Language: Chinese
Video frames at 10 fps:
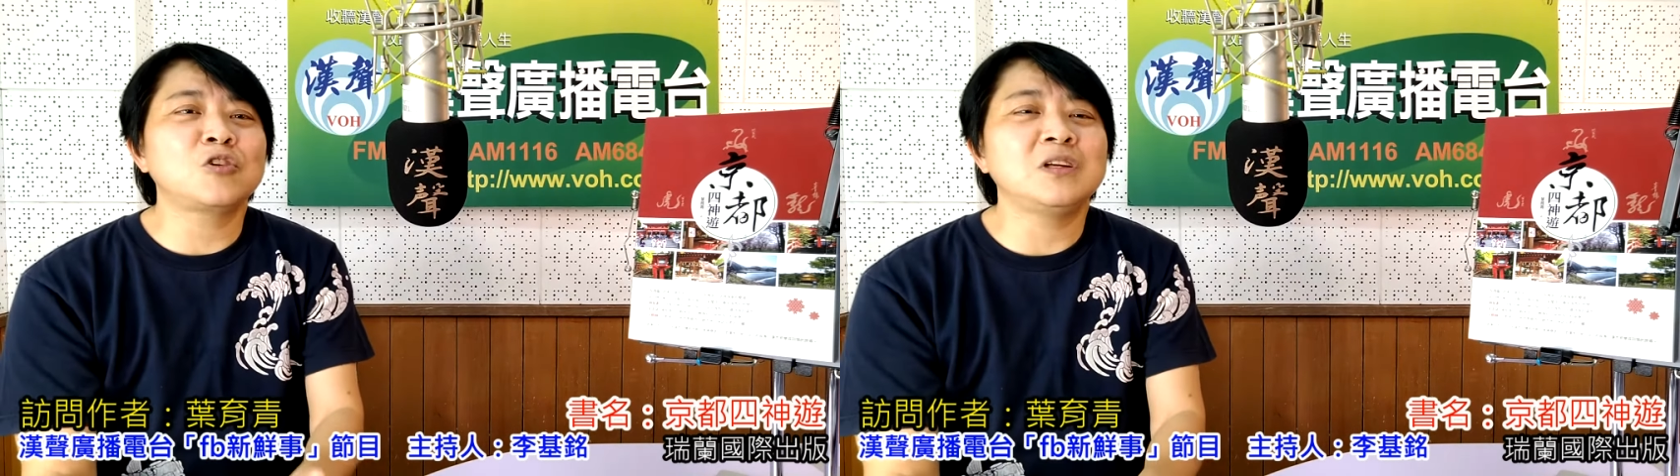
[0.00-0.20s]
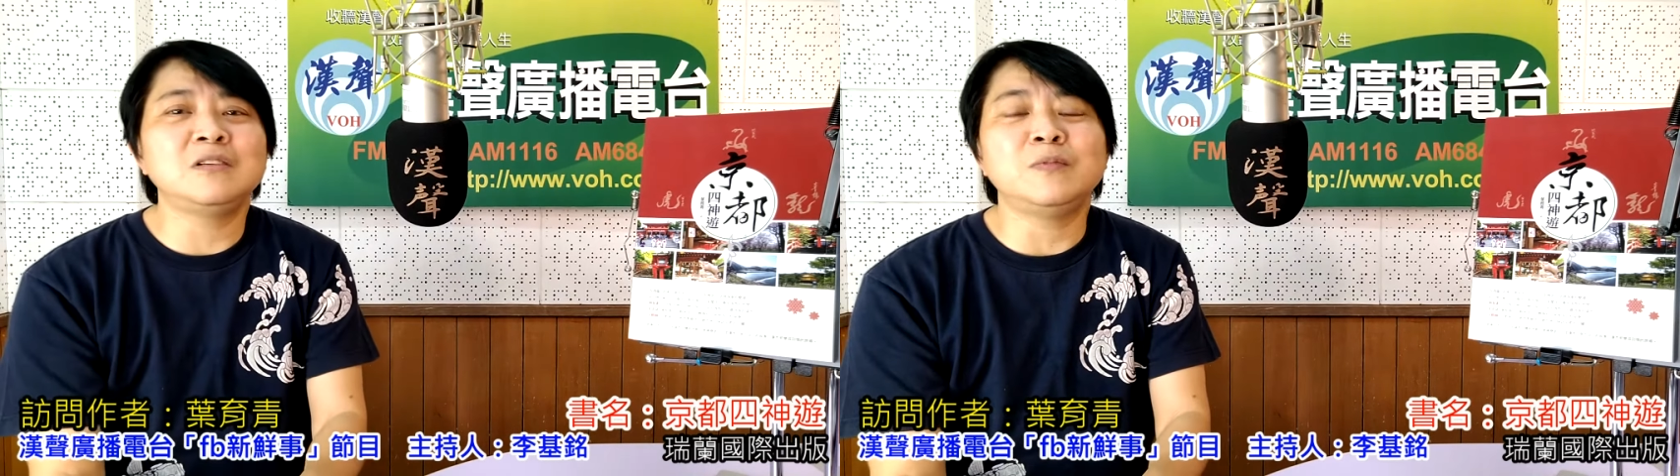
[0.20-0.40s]

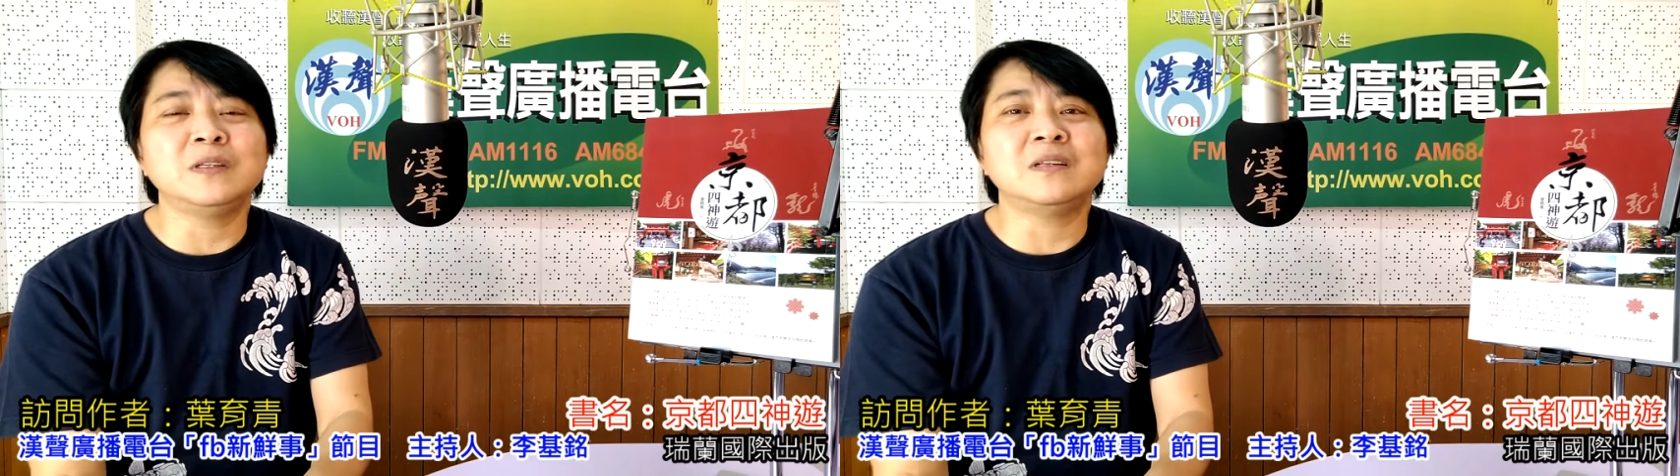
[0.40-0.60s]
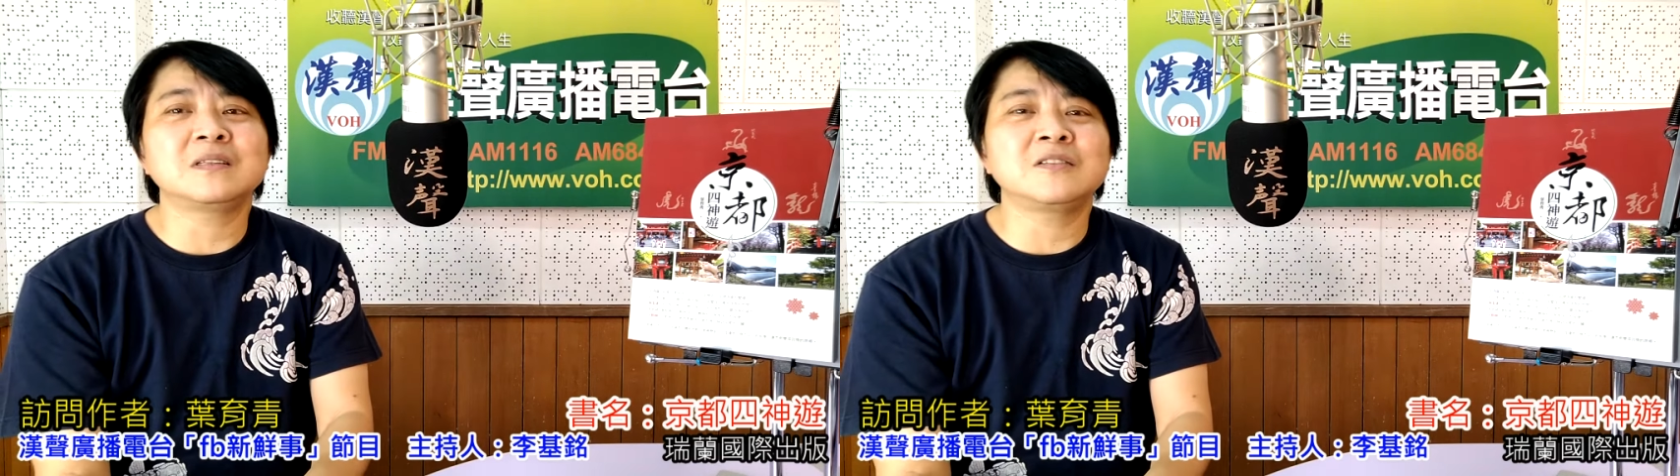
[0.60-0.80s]
对日
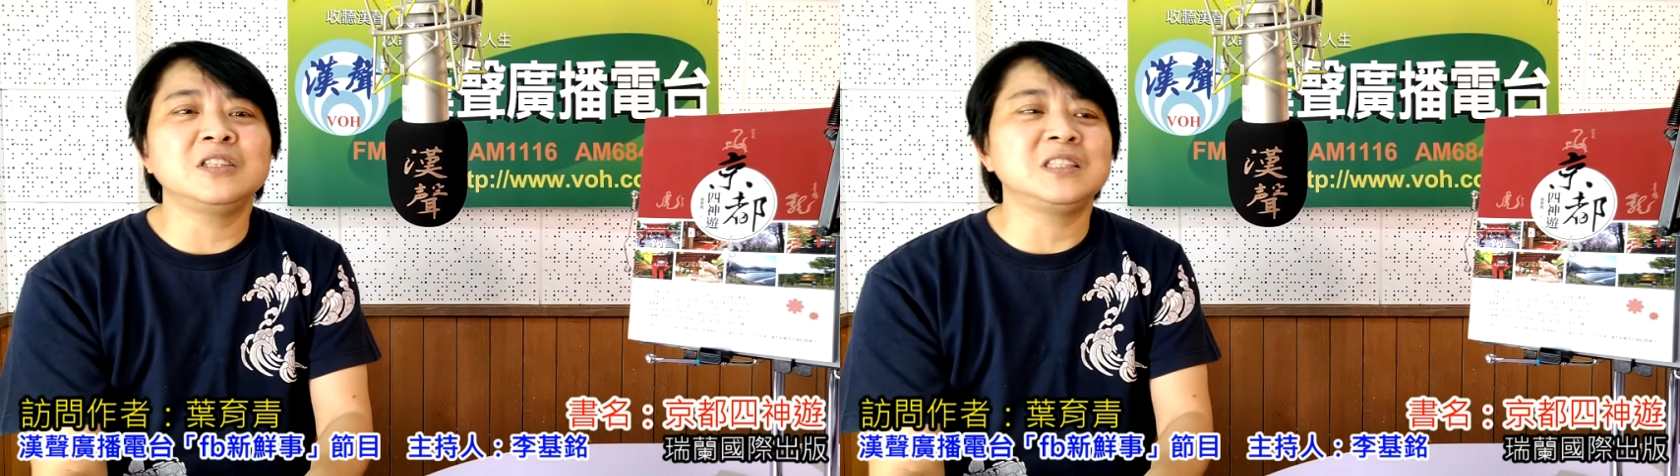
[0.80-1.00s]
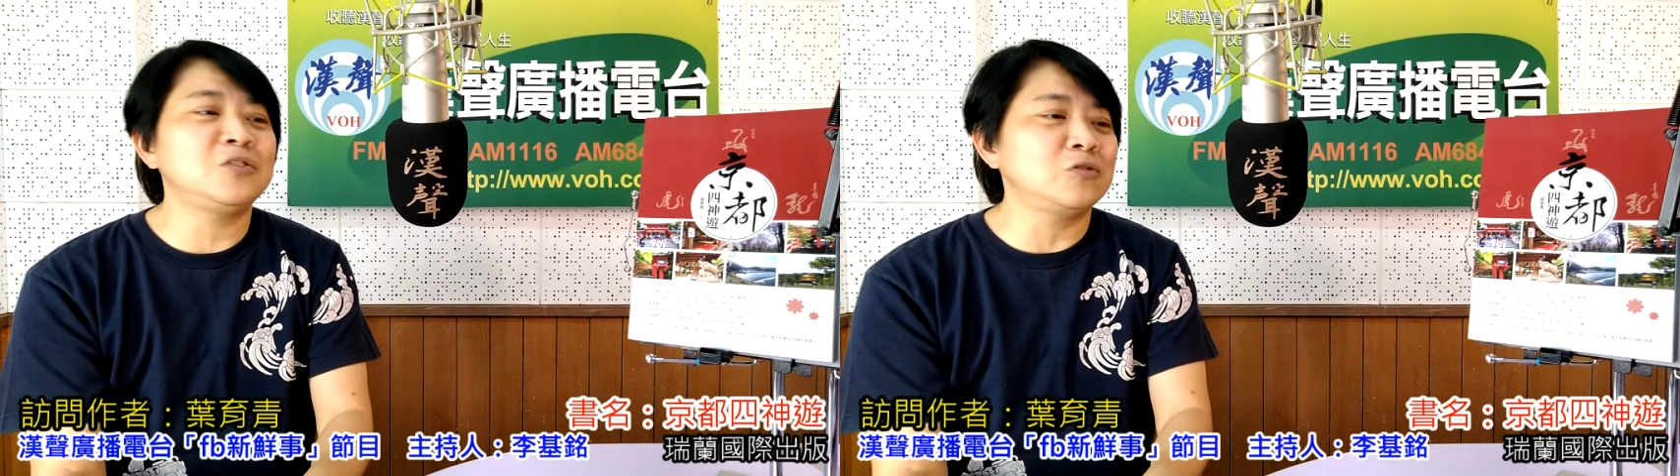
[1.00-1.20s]
本、
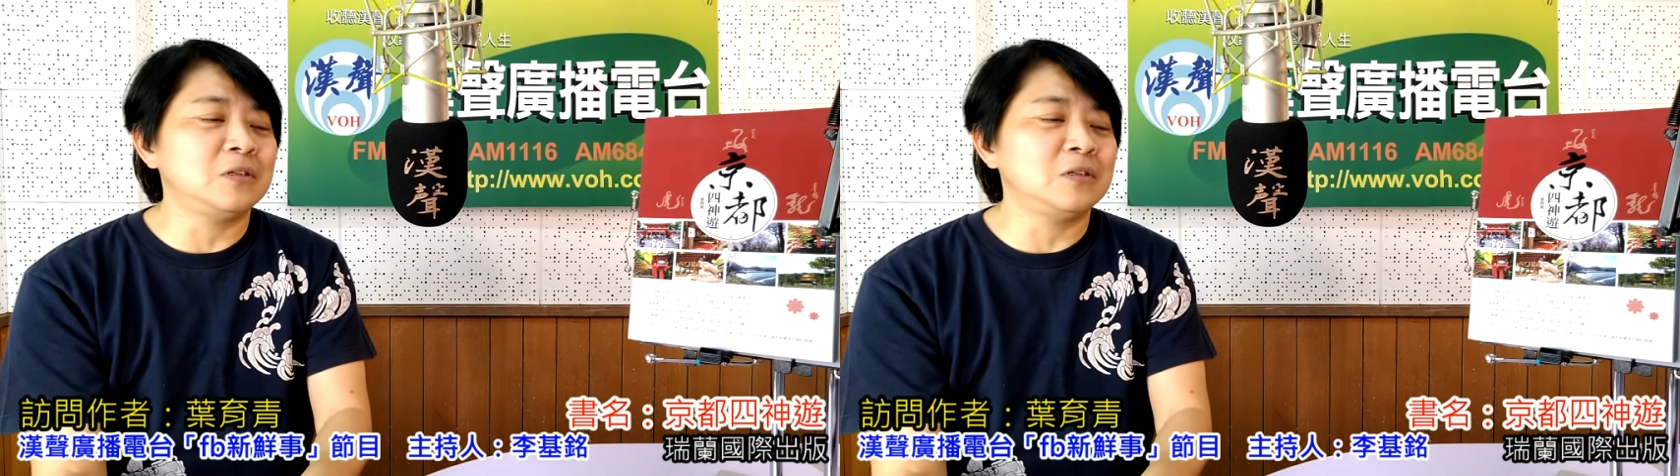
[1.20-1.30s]
对京